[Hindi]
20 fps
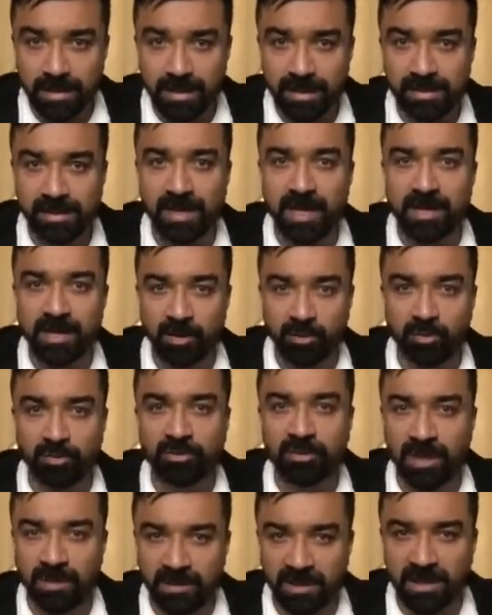इसराइली
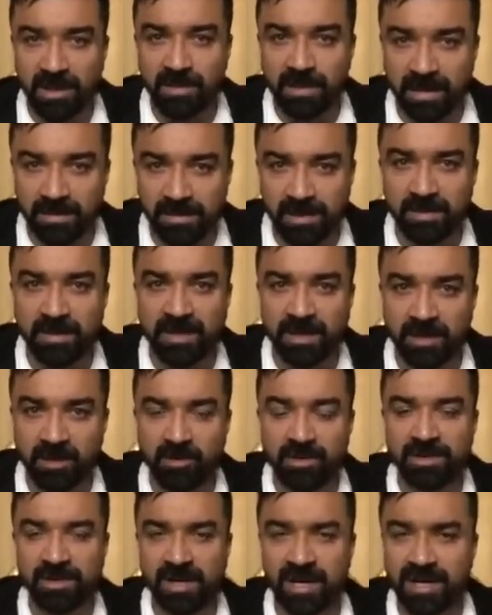कुत्ता मतलब आप समझ रहे
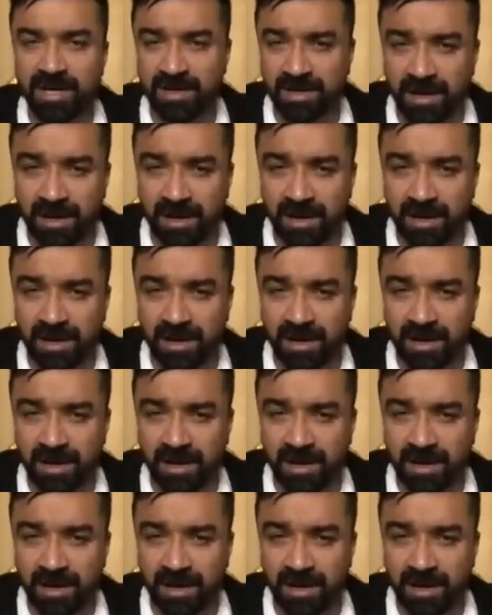हो इसराइल का